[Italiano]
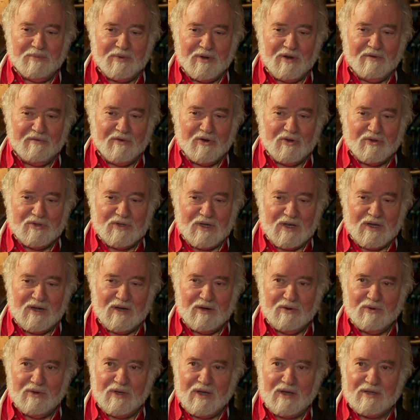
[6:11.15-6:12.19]
però voglio dire
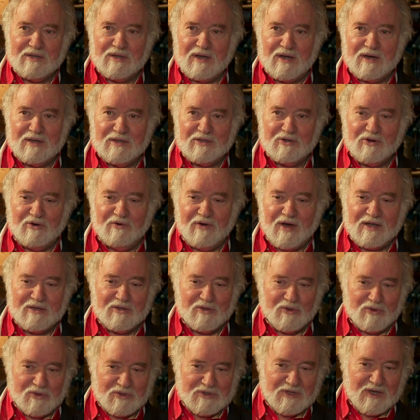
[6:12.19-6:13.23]
lui ha, ha
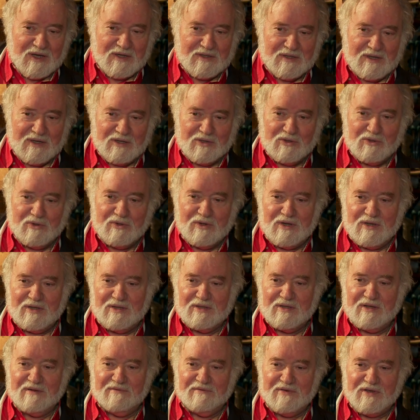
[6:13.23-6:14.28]
ritrovato, così ha detto
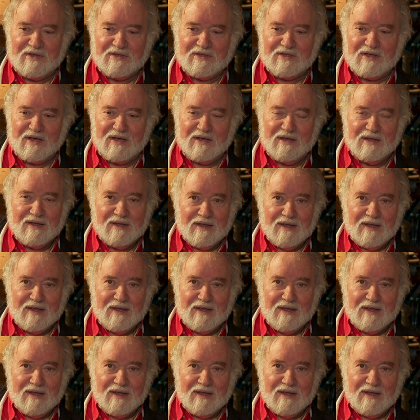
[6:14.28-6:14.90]
nell'intervista,